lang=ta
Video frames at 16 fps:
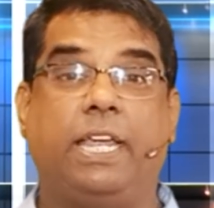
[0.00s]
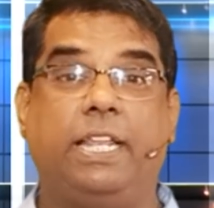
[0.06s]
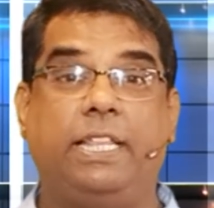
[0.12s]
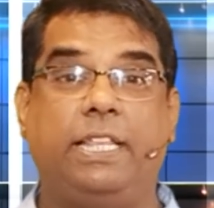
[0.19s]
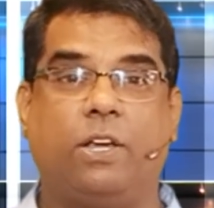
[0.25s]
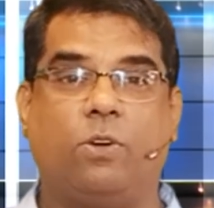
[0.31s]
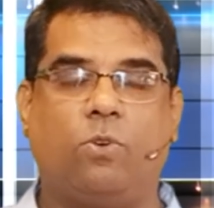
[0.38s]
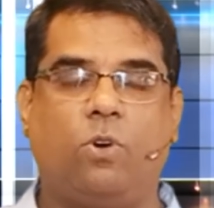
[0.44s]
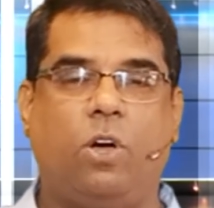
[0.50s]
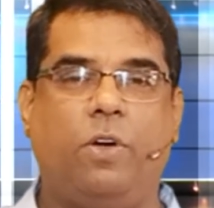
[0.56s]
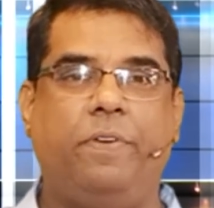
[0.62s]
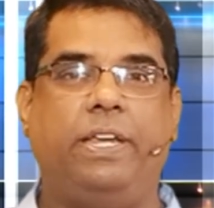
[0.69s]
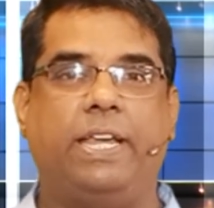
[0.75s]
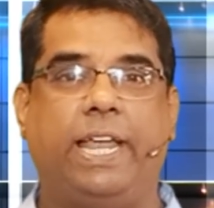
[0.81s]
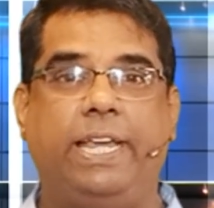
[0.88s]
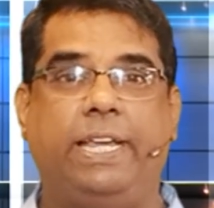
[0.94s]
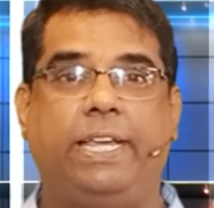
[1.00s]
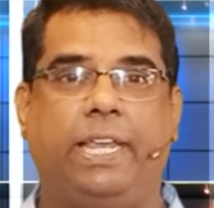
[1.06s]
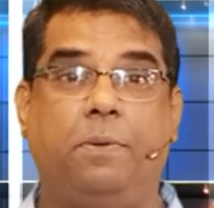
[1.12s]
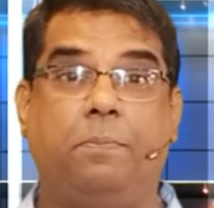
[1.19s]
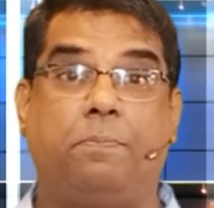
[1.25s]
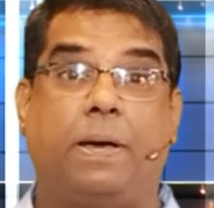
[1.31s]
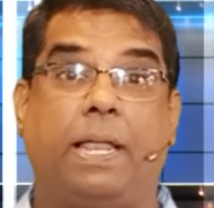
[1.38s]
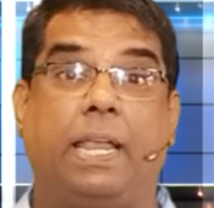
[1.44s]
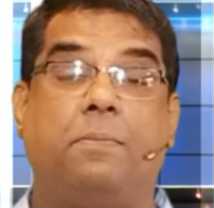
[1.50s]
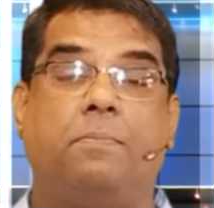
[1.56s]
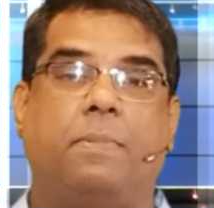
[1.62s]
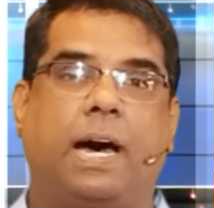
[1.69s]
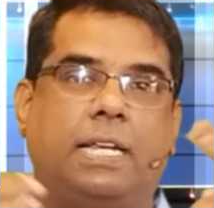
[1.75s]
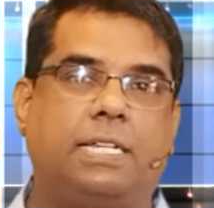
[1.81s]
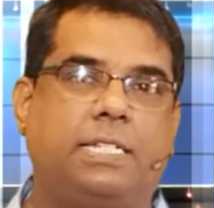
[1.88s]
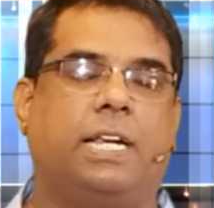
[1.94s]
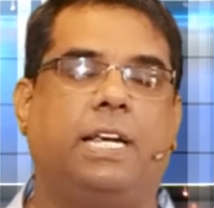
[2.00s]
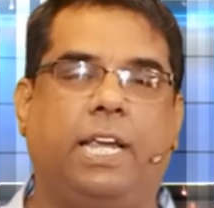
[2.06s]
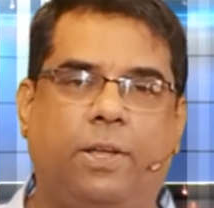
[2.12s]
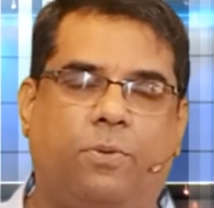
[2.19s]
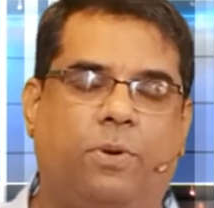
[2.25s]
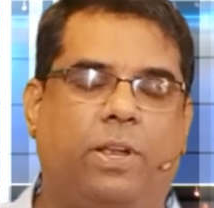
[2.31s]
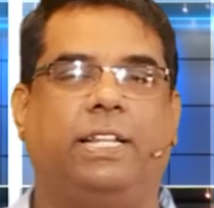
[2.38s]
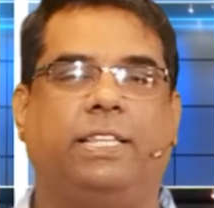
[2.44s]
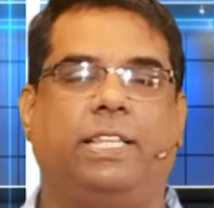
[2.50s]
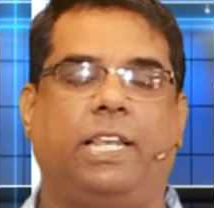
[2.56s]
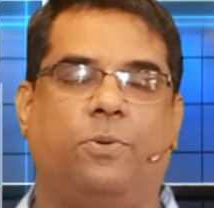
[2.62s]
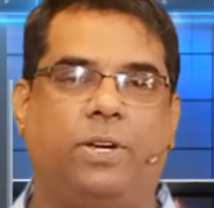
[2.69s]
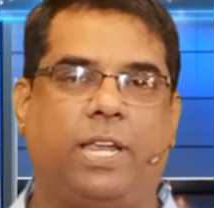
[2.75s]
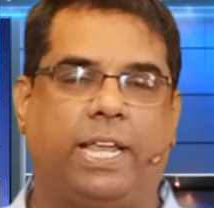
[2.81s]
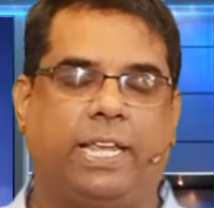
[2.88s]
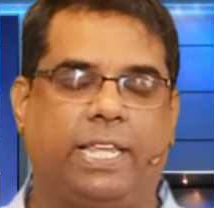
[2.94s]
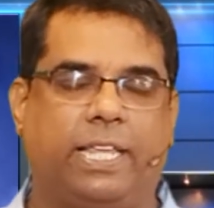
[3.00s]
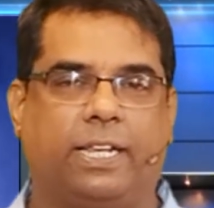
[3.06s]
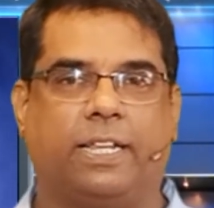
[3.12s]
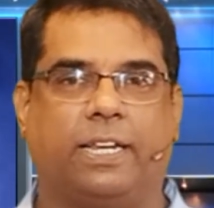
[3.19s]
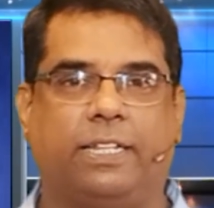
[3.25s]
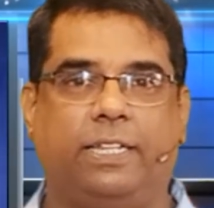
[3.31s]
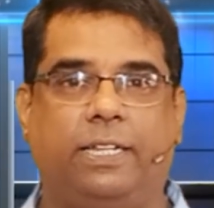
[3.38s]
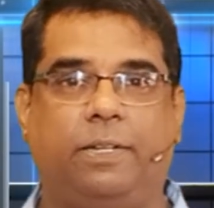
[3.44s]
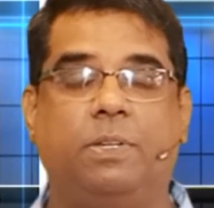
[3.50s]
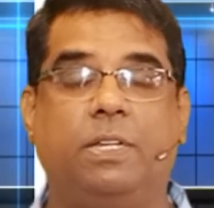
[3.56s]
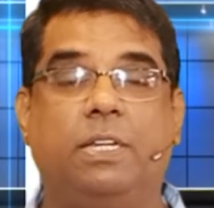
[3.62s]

இந்த கோவிட் நைன்டீன் பல மாற்றங்களை உலகத்தில் உண்டாக்கி இருக்கிறது